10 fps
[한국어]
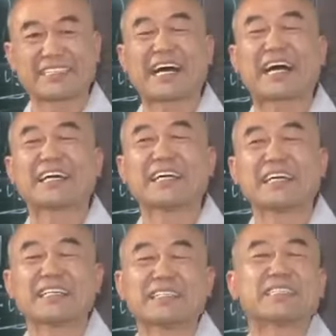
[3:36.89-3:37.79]
야,
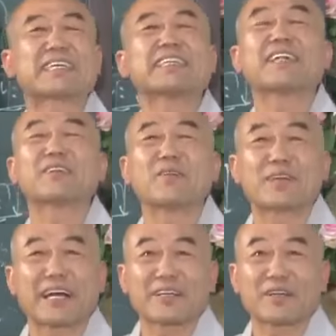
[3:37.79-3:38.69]
어떻게
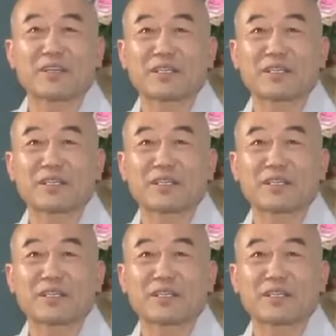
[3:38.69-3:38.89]
내려놓을까요?